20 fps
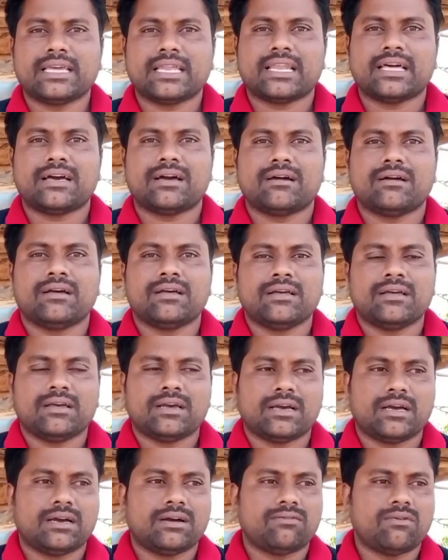ఇలా
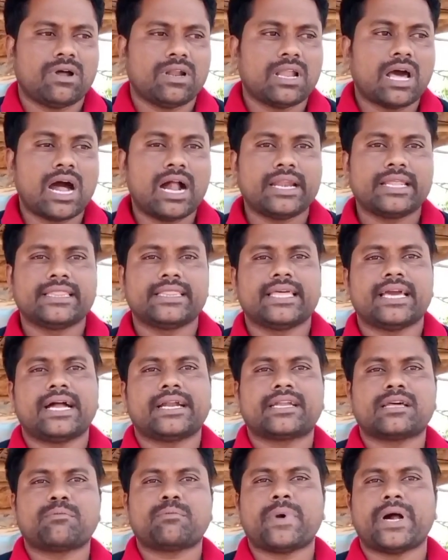వాళ్ళు ఆడిందే
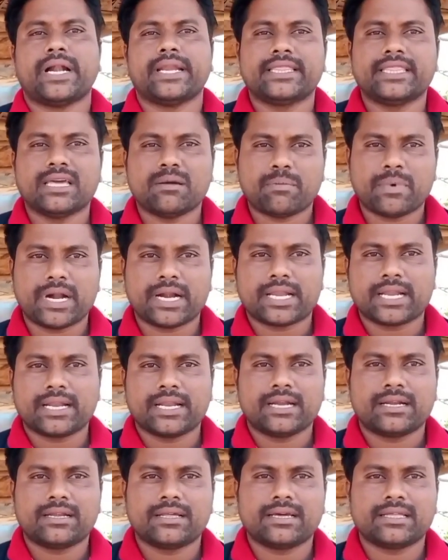ఆట పాడిందే పాట
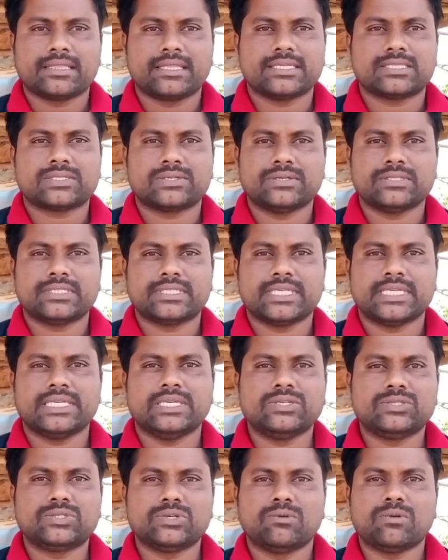అన్నట్టుగా తీసుకొచ్చి
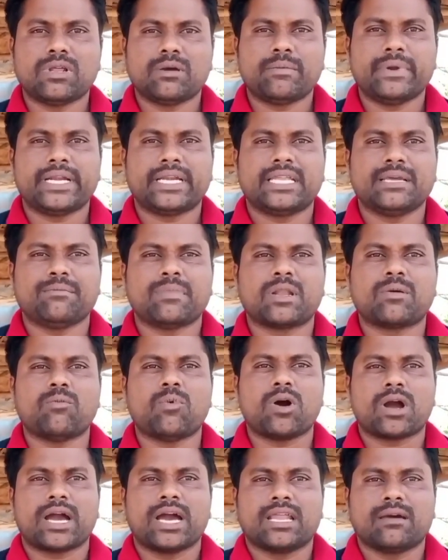యూట్యూబ్లో పెట్టి మన
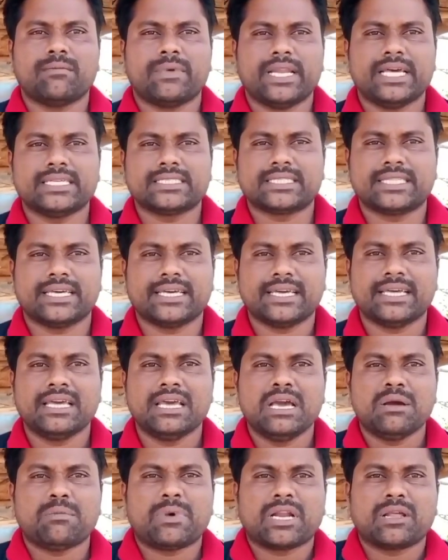మొఖాన పడేస్తే
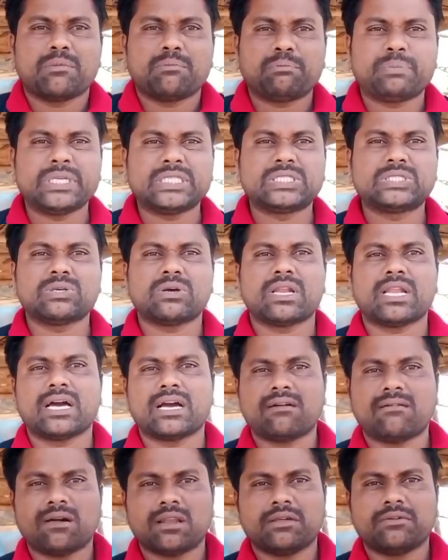మనం
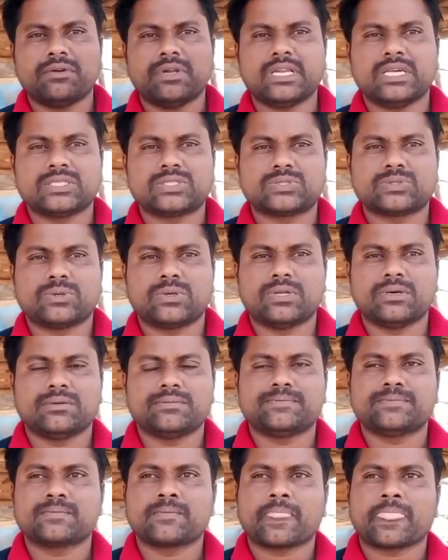పిచ్చోళ్ళలాగా వాళ్ళ వీడియోస్ చూడడం
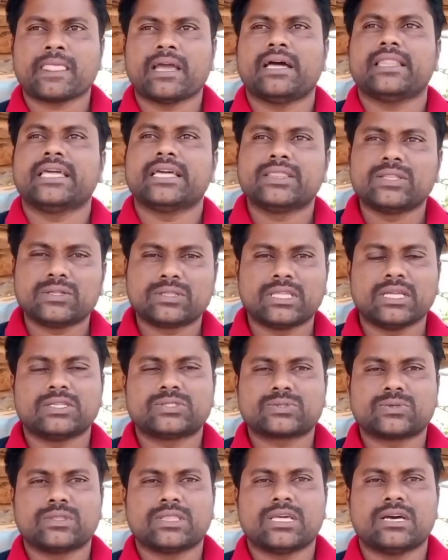అదేందో
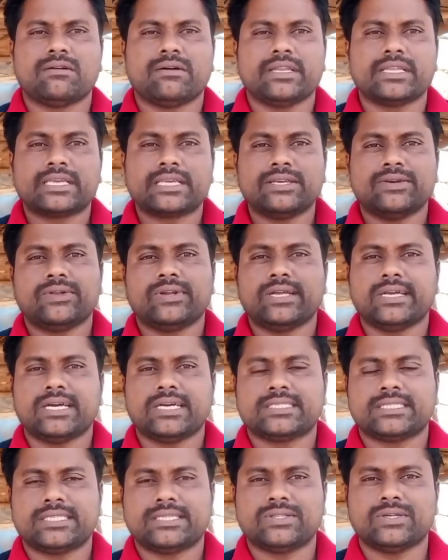తెలుసుకుందాం అని
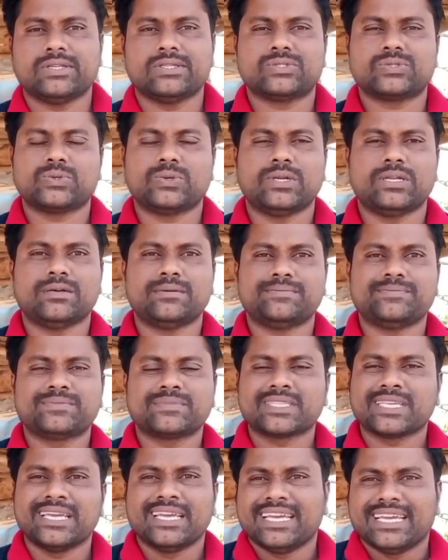క్యూరియాసిటీతో చూడడం
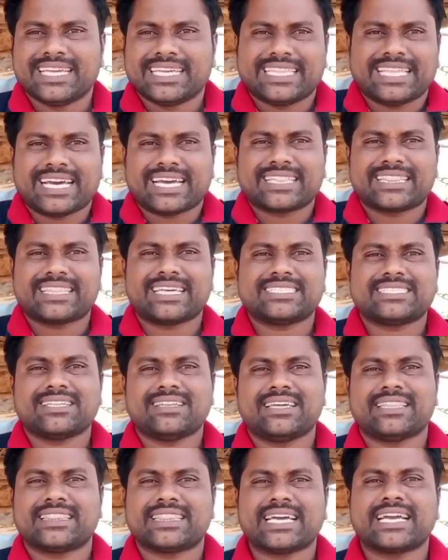ఇదంతా అసలు
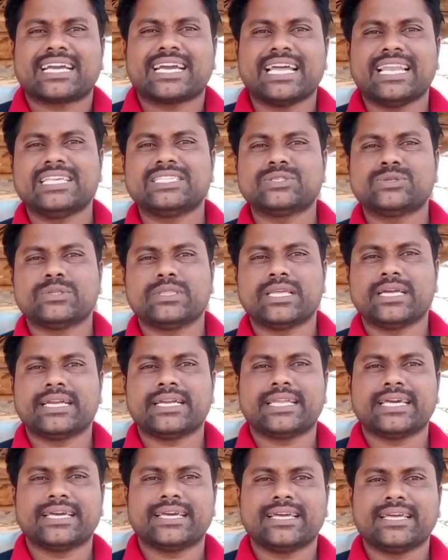ఎంత గలీజ్గా
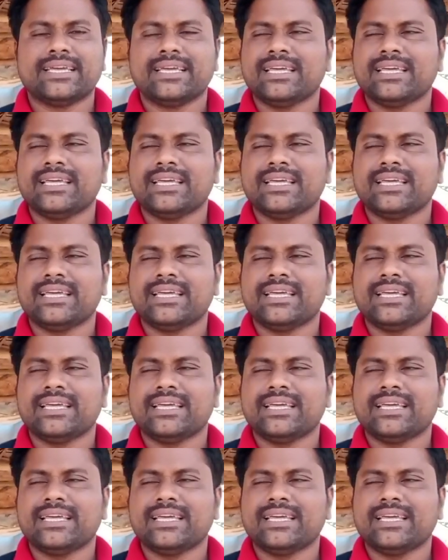ఉందంటే